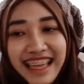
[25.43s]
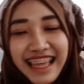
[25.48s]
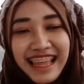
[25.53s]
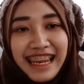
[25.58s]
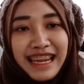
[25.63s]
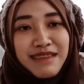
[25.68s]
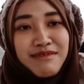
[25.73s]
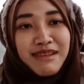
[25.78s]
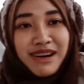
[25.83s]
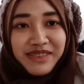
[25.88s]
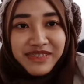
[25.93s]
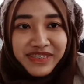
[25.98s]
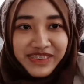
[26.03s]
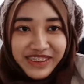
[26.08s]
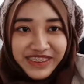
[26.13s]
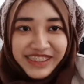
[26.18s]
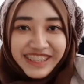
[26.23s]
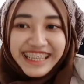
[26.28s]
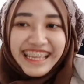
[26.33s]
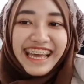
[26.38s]

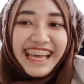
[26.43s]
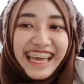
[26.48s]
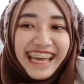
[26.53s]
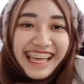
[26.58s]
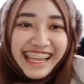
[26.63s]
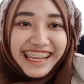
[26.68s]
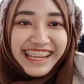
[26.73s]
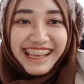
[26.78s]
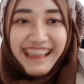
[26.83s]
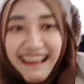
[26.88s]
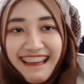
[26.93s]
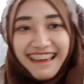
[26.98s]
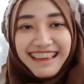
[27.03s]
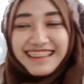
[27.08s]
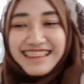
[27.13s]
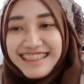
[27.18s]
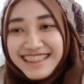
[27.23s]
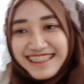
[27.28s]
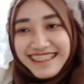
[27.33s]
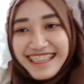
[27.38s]
50 TL
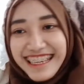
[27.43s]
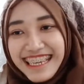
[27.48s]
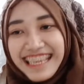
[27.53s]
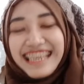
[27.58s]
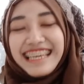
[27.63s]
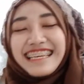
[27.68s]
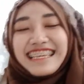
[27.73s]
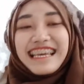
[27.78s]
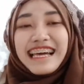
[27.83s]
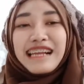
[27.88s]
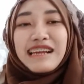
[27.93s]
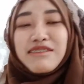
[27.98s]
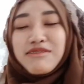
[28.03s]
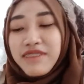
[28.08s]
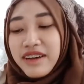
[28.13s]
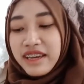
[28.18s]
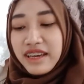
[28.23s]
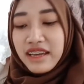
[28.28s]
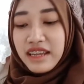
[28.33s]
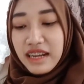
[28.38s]
guys Ya
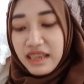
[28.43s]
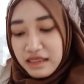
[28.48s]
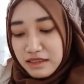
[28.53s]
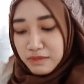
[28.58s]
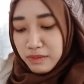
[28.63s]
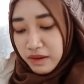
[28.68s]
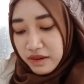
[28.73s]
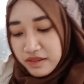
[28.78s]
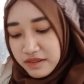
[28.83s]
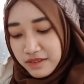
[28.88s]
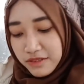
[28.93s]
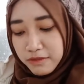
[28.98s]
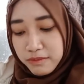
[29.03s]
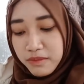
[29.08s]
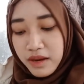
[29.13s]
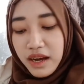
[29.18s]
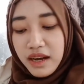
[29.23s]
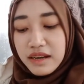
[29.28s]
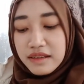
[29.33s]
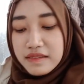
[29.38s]
lumayan ekspensif
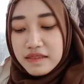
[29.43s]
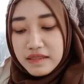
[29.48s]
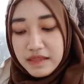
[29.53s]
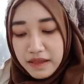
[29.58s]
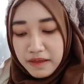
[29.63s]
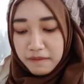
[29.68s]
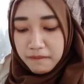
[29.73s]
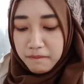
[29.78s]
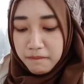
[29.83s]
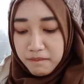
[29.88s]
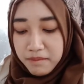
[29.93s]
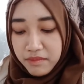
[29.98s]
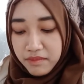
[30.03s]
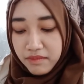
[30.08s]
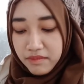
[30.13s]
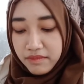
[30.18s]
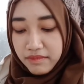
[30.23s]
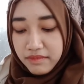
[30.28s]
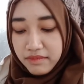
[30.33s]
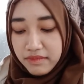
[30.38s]
banget sih
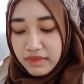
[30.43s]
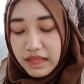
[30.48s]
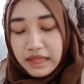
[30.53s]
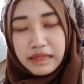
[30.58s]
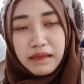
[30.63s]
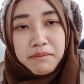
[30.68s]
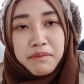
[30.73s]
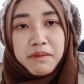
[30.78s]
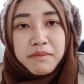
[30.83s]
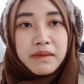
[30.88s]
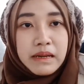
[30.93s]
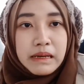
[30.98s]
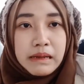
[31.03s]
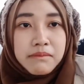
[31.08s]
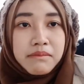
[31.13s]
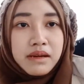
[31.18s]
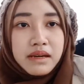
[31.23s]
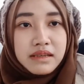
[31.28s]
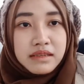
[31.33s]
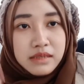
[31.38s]
tapi
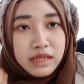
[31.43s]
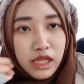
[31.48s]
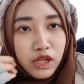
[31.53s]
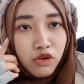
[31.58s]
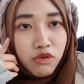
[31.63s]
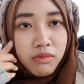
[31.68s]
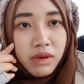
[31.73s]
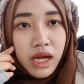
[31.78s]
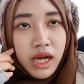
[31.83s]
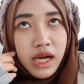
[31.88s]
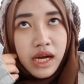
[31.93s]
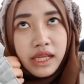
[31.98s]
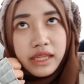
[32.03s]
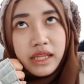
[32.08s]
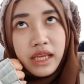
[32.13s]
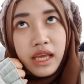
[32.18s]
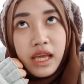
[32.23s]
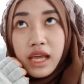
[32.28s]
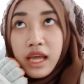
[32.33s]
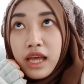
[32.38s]
bener-bener seru banget
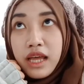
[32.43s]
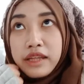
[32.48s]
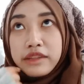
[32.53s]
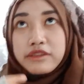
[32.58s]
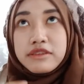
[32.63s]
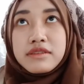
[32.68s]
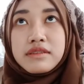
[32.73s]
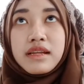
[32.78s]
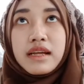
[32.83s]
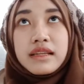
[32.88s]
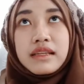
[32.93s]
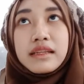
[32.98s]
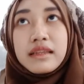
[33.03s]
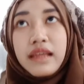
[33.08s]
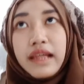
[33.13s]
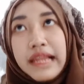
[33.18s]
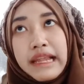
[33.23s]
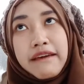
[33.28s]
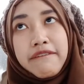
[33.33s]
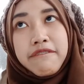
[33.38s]
terus nanti
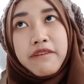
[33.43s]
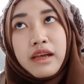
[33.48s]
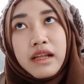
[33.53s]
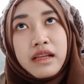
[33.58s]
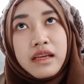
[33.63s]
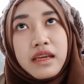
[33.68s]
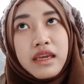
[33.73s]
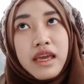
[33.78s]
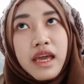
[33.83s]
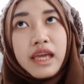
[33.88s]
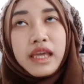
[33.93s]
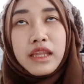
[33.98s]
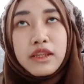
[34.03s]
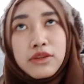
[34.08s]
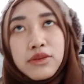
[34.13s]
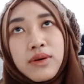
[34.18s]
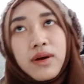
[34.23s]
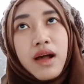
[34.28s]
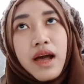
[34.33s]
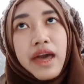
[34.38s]
teleferiknya
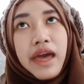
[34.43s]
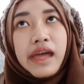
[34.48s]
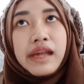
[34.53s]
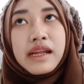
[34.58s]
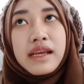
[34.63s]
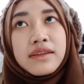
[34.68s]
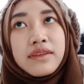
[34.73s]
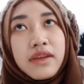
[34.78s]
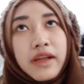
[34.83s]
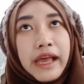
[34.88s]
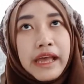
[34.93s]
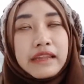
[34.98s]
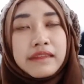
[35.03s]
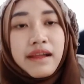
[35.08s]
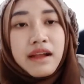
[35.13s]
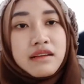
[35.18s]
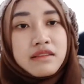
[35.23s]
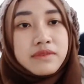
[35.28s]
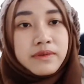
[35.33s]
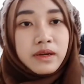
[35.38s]
itu kayak dia tuh kayak
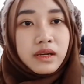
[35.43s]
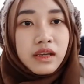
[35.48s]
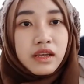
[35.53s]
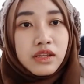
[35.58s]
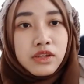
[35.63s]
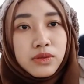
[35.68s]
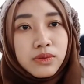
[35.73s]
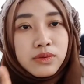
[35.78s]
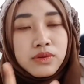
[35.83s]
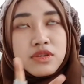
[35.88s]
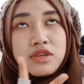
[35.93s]
transfer gitu